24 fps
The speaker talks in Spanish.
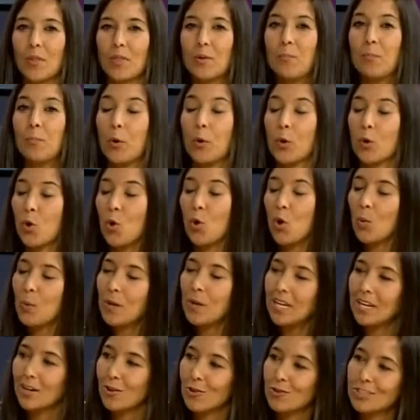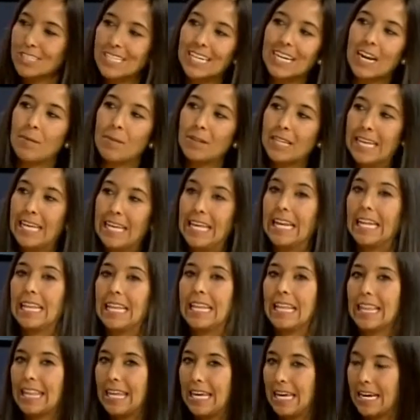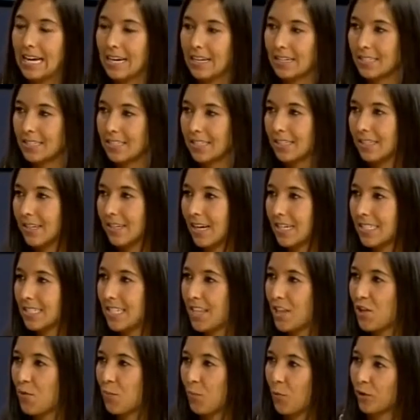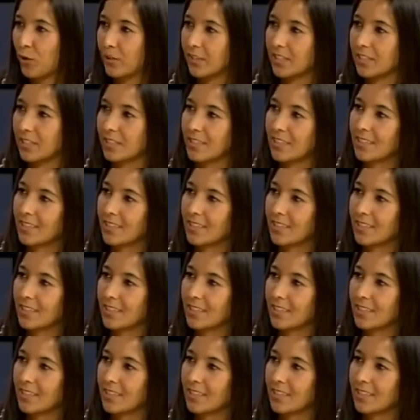hacen por hobby o es que realmente quieren dedicarse a este deporte?